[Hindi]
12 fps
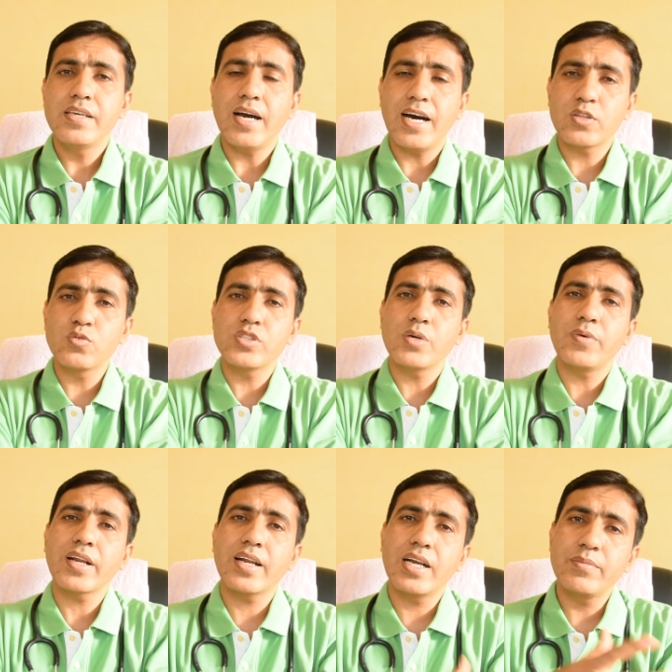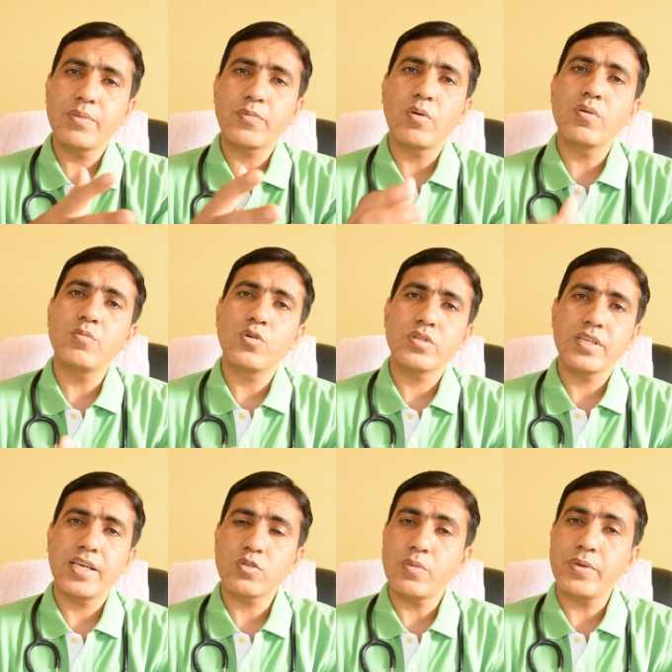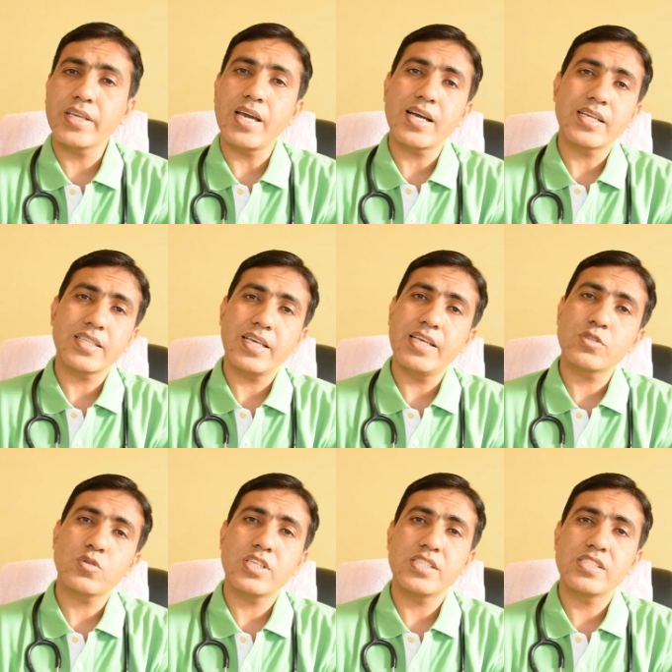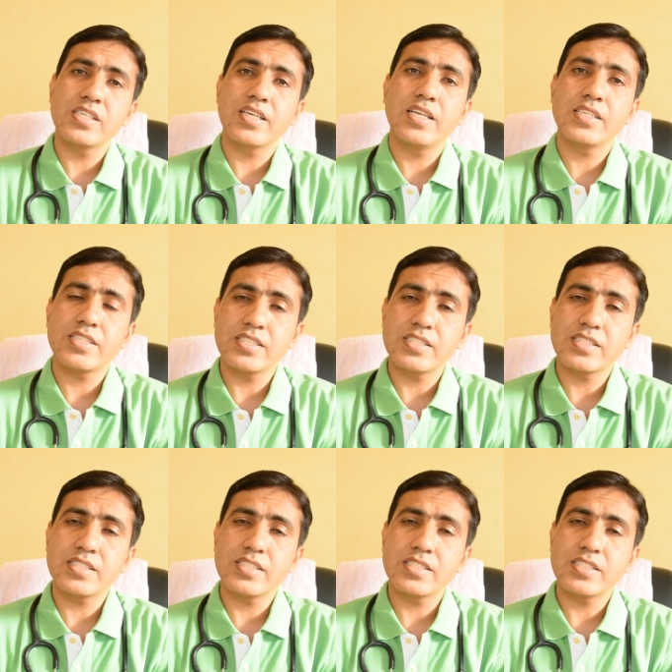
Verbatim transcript: या हाथों से वर्क करने में प्रॉब्लम होती है तो अपन क्या करते हैं इसको सर्जरी के लिए